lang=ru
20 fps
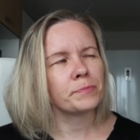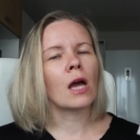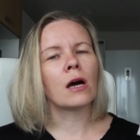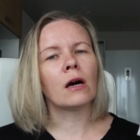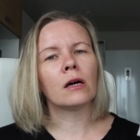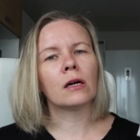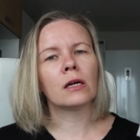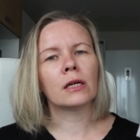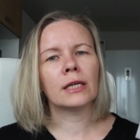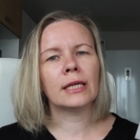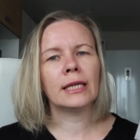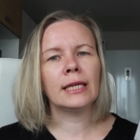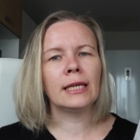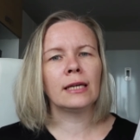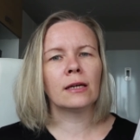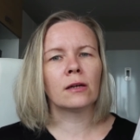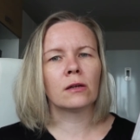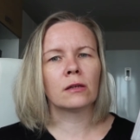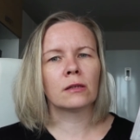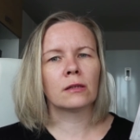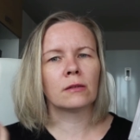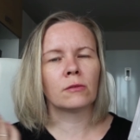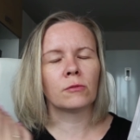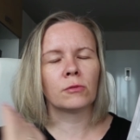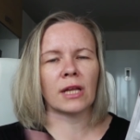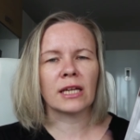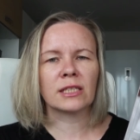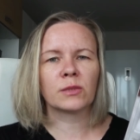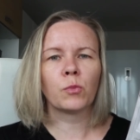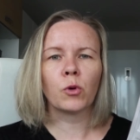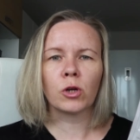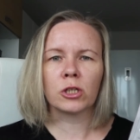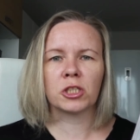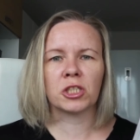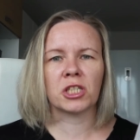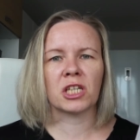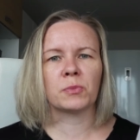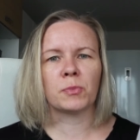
Э, и у нас большая